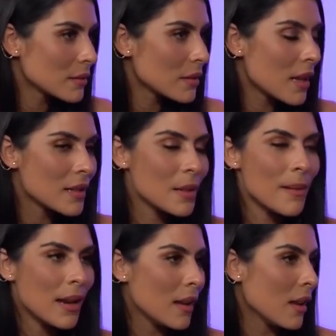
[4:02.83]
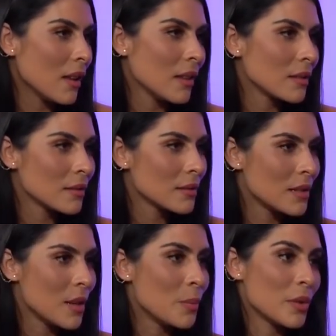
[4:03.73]
O sea, se vale
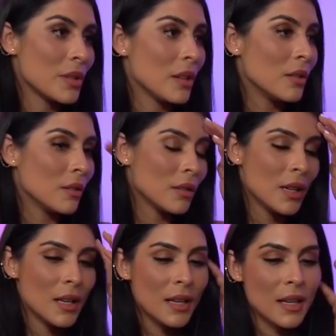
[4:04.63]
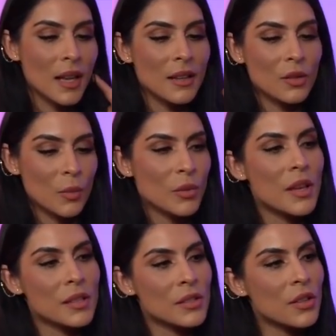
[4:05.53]
100% que alguien tome
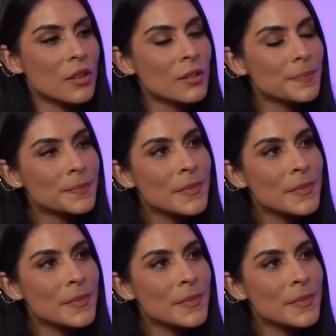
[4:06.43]
una decisión.